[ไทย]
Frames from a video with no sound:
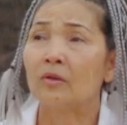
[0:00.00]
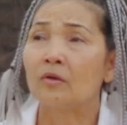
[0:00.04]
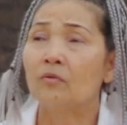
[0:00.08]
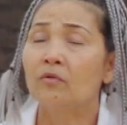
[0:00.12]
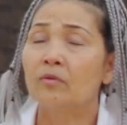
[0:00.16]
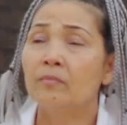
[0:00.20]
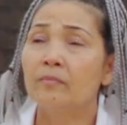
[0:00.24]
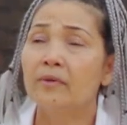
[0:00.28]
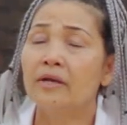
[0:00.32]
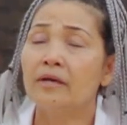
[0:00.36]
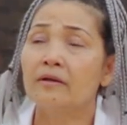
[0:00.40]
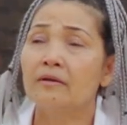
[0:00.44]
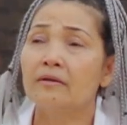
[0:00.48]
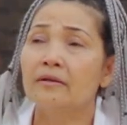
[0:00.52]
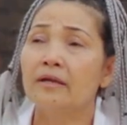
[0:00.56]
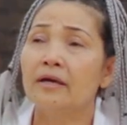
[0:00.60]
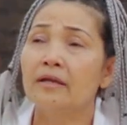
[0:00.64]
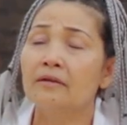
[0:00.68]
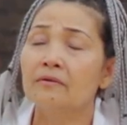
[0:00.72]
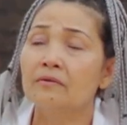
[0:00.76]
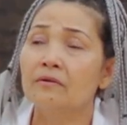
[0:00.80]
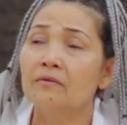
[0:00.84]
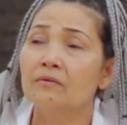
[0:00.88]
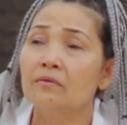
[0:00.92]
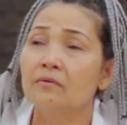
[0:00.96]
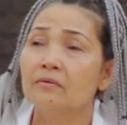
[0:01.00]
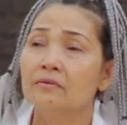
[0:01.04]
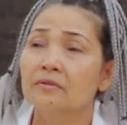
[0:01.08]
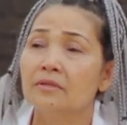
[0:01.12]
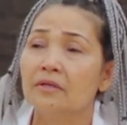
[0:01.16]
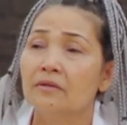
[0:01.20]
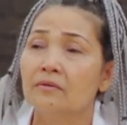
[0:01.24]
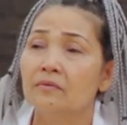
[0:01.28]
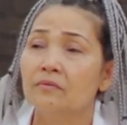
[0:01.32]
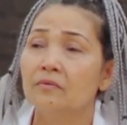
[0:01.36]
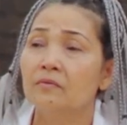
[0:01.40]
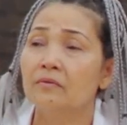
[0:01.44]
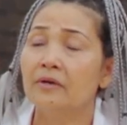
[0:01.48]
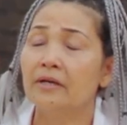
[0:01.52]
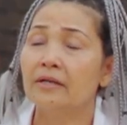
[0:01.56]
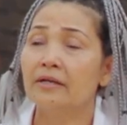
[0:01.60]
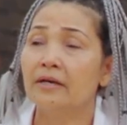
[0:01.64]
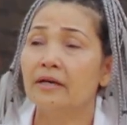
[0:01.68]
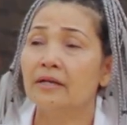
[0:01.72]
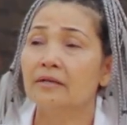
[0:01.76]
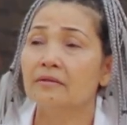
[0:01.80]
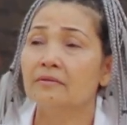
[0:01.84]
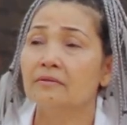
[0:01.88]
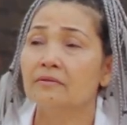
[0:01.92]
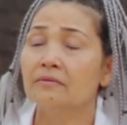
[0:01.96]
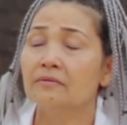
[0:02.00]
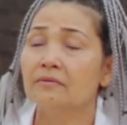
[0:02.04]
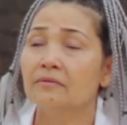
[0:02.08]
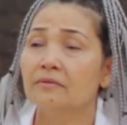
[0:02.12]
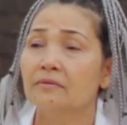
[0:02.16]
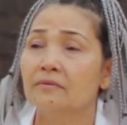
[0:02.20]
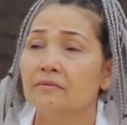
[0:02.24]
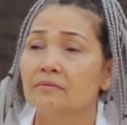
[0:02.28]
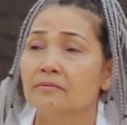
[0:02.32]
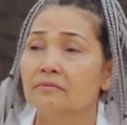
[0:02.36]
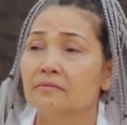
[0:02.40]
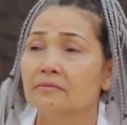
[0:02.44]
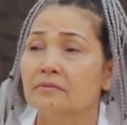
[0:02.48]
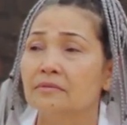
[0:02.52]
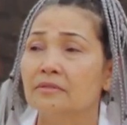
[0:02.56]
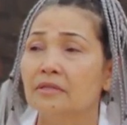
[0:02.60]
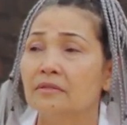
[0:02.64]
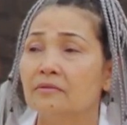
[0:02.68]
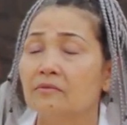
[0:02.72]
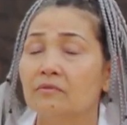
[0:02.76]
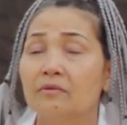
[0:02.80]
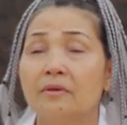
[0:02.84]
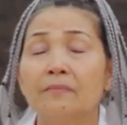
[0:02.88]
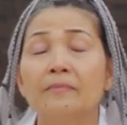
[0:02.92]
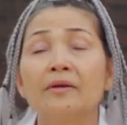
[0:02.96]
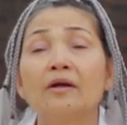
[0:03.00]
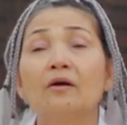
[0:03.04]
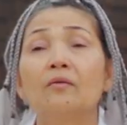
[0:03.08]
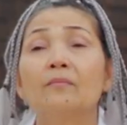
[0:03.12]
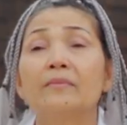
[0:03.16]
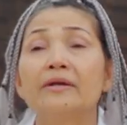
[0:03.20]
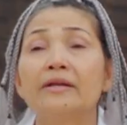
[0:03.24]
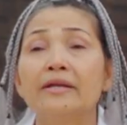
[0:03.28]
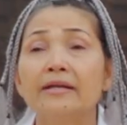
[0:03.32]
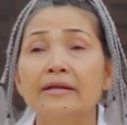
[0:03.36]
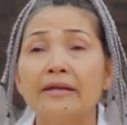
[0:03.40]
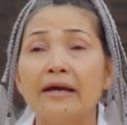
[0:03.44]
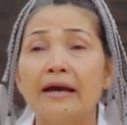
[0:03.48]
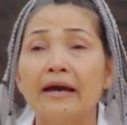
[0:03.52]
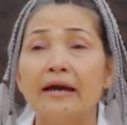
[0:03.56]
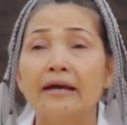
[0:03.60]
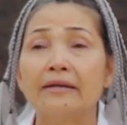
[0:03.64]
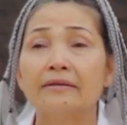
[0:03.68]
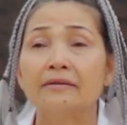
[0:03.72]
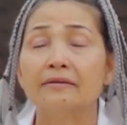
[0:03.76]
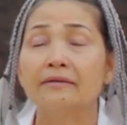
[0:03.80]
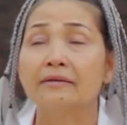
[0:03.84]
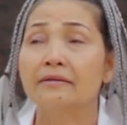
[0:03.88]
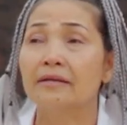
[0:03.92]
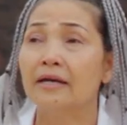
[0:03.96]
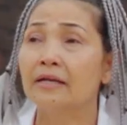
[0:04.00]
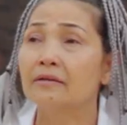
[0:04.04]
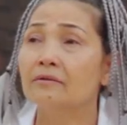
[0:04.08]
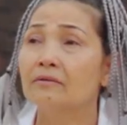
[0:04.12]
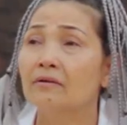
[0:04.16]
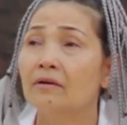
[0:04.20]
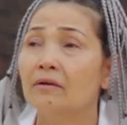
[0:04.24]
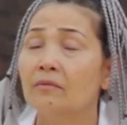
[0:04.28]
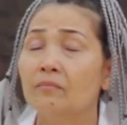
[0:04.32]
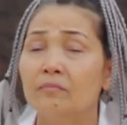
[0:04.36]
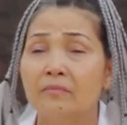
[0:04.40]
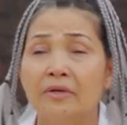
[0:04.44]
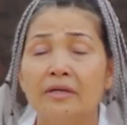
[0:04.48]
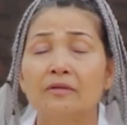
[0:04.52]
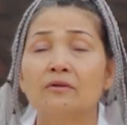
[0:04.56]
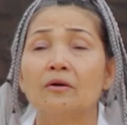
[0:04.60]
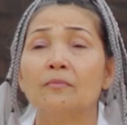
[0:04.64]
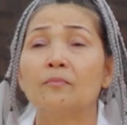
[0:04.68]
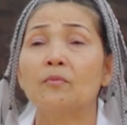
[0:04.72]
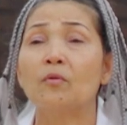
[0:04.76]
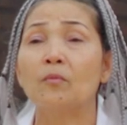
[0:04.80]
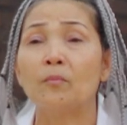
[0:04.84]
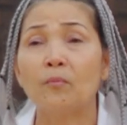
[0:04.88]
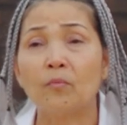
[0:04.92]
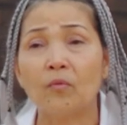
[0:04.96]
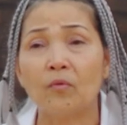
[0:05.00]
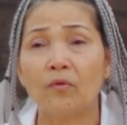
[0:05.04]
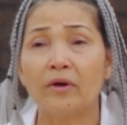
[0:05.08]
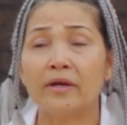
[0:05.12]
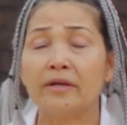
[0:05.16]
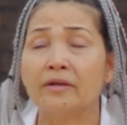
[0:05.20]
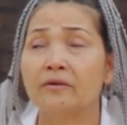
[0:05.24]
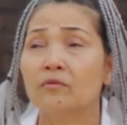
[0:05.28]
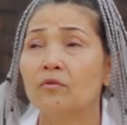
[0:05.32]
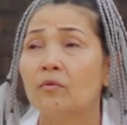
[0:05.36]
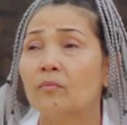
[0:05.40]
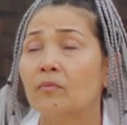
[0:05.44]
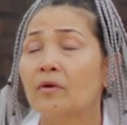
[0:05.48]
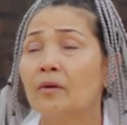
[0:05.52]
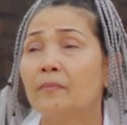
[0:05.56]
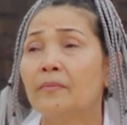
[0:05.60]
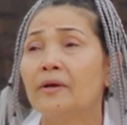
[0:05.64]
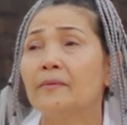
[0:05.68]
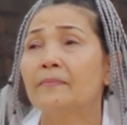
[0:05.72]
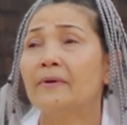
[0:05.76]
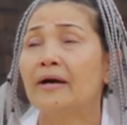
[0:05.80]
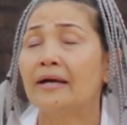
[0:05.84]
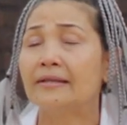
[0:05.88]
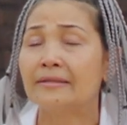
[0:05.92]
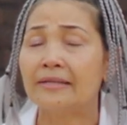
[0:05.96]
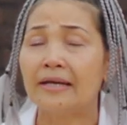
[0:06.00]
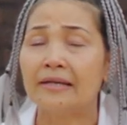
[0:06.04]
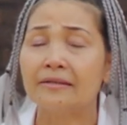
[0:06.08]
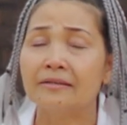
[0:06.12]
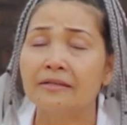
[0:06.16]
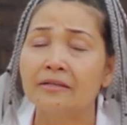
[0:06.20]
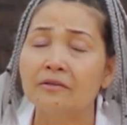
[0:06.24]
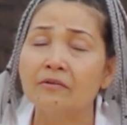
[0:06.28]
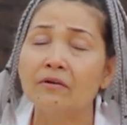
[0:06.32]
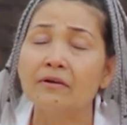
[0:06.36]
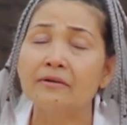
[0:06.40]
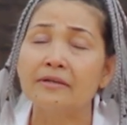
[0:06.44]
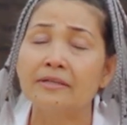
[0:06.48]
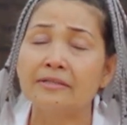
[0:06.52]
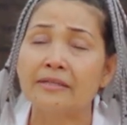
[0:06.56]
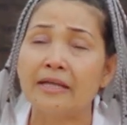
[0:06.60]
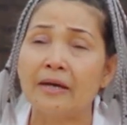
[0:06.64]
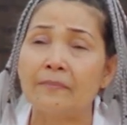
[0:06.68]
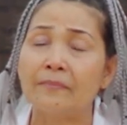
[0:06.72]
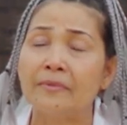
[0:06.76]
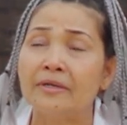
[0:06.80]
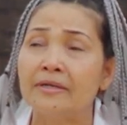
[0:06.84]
คุณแม่กับท่านก็คงจะรู้ว่าท่านก็คงจะอยู่กับเราไม่ได้นาน ท่านก็เหมือนกับกบป่วยกบก็ไปผ่าตัดเนื้องอกในตับเห